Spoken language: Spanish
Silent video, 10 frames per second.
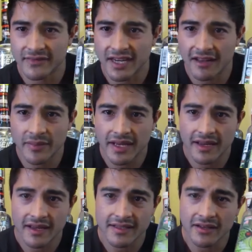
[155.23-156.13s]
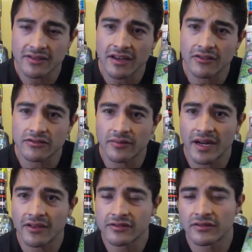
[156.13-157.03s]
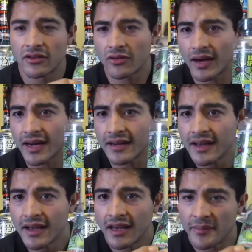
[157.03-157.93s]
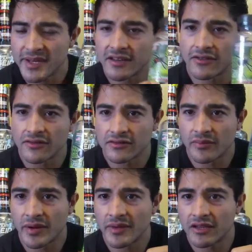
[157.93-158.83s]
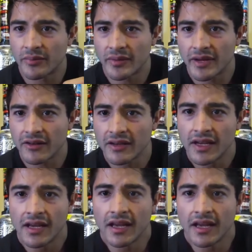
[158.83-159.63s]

créanme que si no están acostumbrados, no lo hagan, empiecen con un suplemento primero.